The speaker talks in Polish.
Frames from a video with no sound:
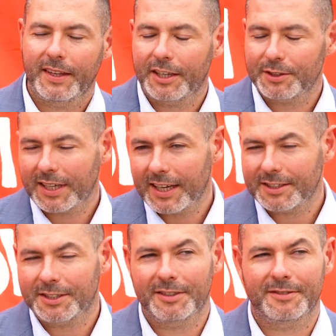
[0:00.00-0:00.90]
Nie, no
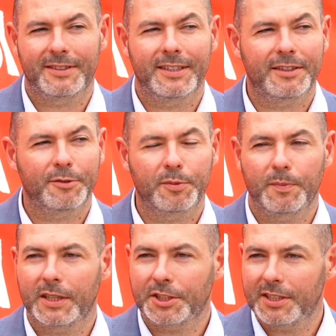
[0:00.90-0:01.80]
zgadza się, no nie, to
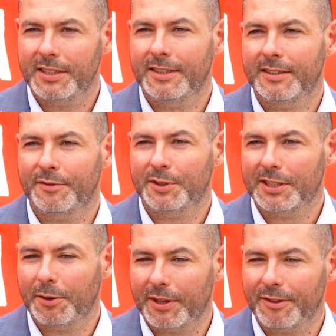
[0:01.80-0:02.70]
maszyny, te
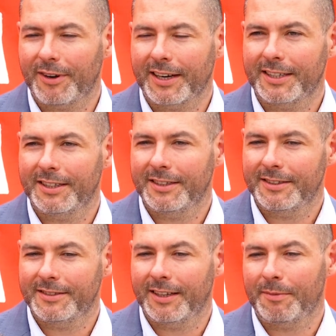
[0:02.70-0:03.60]
wszystkie
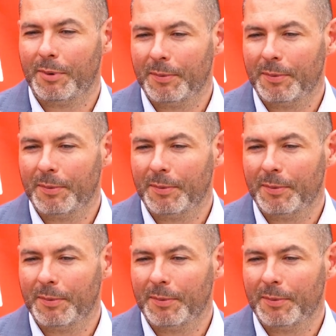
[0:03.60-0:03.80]
ładowarki, ja